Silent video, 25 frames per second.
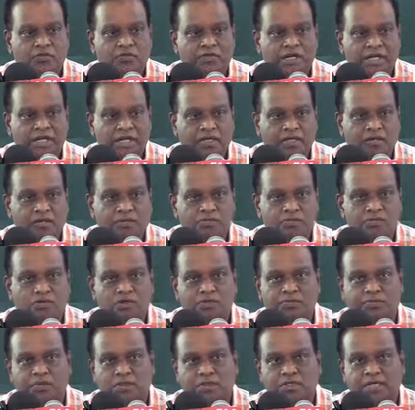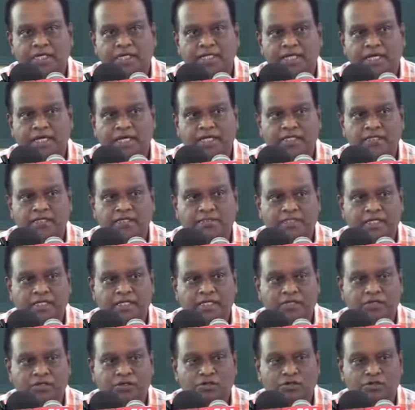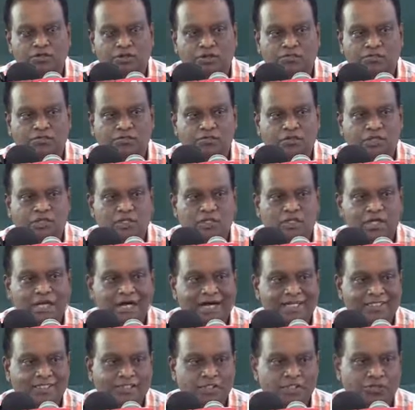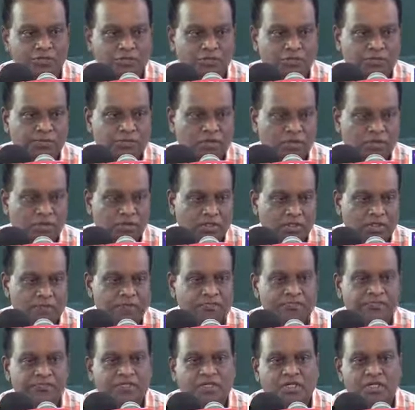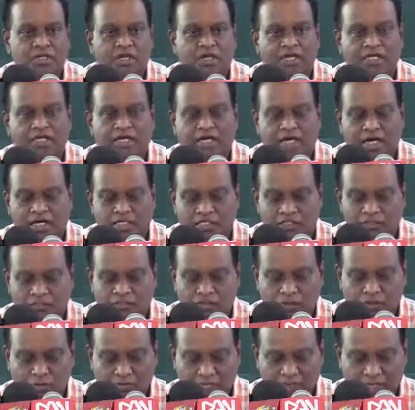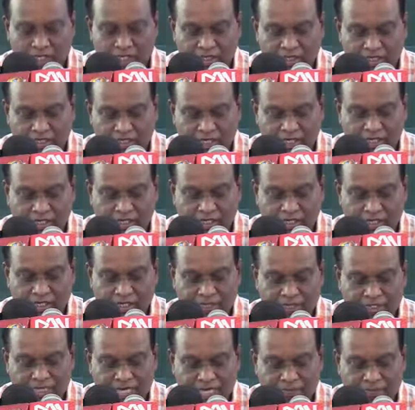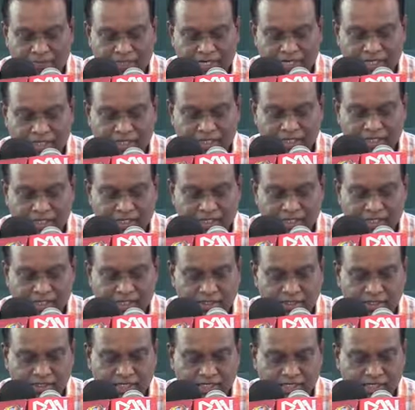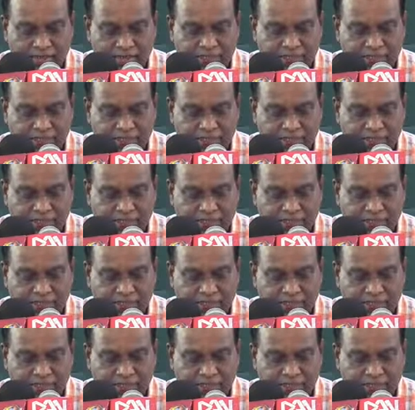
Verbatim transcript: வீடியோ தொகுப்பு ஒன்றை நாங்கள் செய்திருக்கின்றோம் காட்சி தொகுப்பு ஒன்று அந்த காட்சி தொகுப்பில் ஜாழ்ப்பாணத்தில் இருக்கின்ற